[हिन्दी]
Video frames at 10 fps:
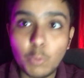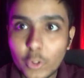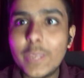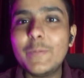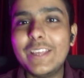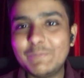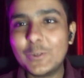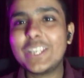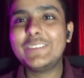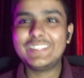पोकीमैन
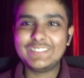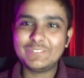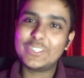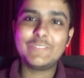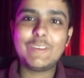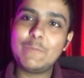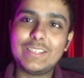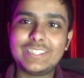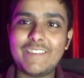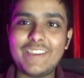पोकीमैन पोकीमैन
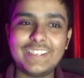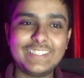बेस्ट है भाई